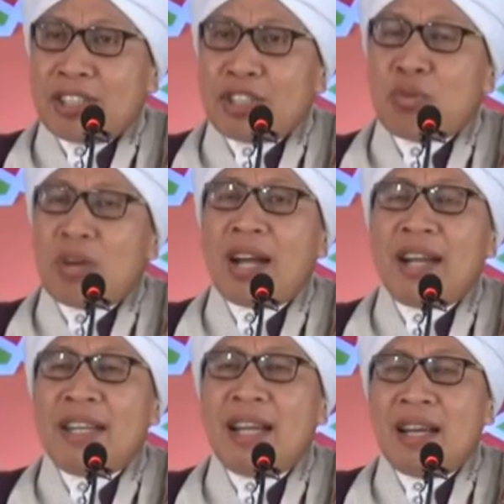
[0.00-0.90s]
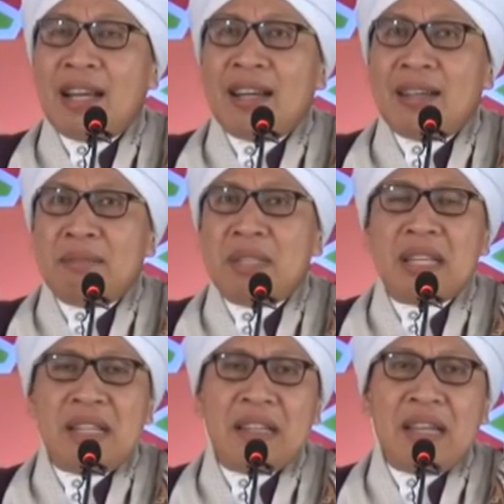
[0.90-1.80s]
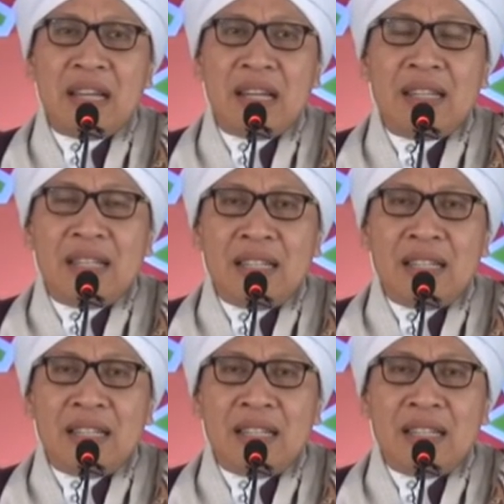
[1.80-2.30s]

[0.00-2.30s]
kecurangannya misalnya